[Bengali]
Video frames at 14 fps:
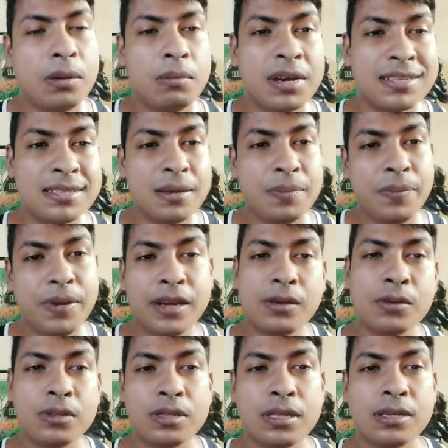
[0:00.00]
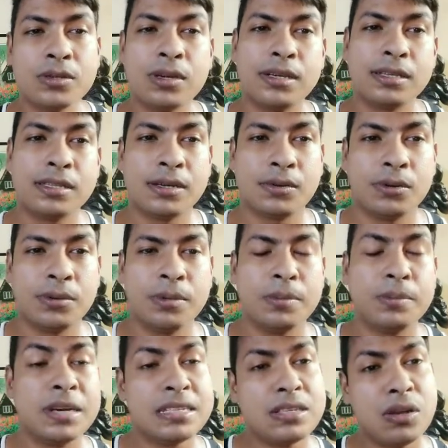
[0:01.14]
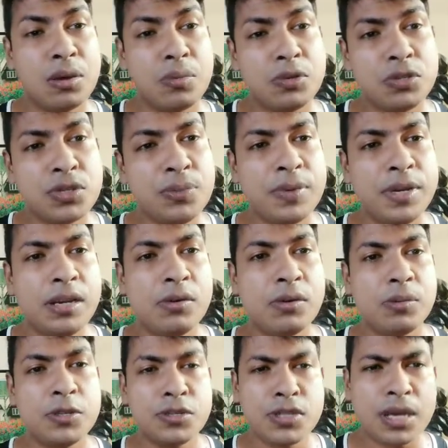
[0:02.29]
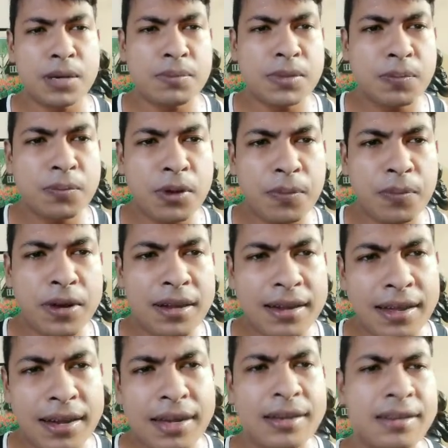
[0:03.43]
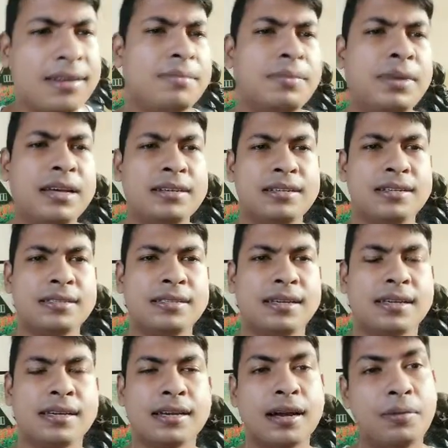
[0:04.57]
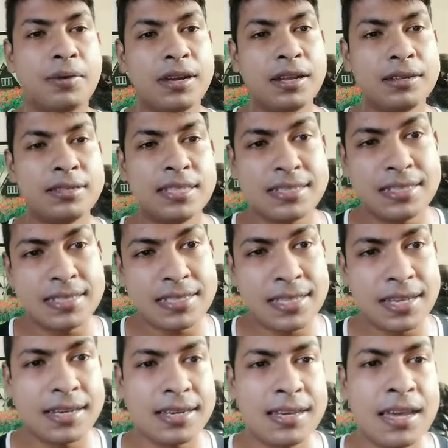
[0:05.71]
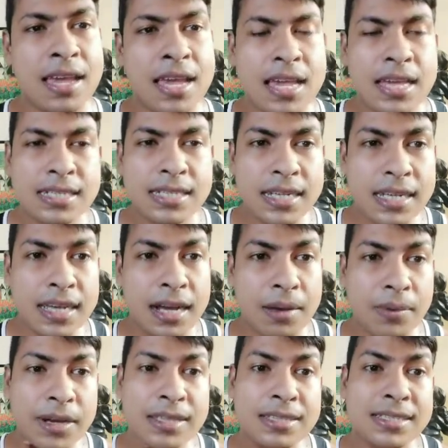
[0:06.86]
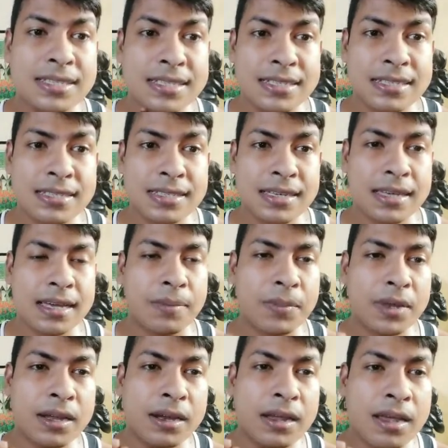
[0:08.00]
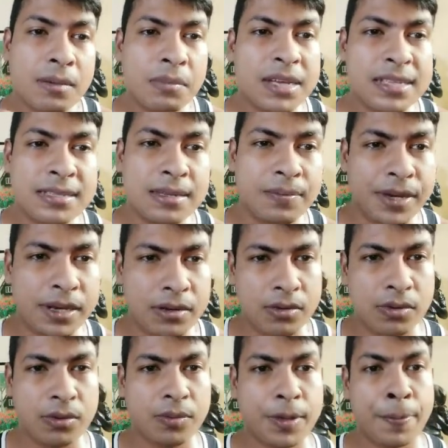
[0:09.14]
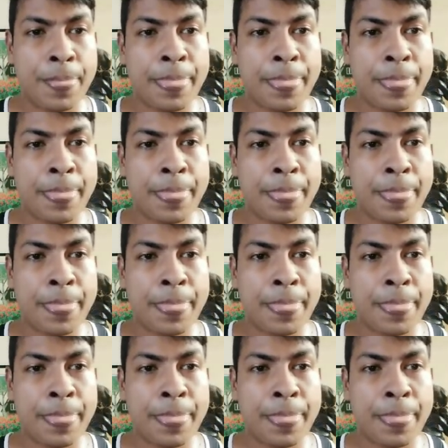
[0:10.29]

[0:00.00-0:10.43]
মাসিল বিল্ড করতে সহায়তা করবে মাসিল অবশ্যই বিল্ড করবে যদি আপনার প্রপার ডায়েট প্ল্যান ঠিক থাকে খাবারের চেঞ্জেস থাকে সেই খাবারের চেঞ্জেস থেকে আপনার মাসিল বিল্ড করবে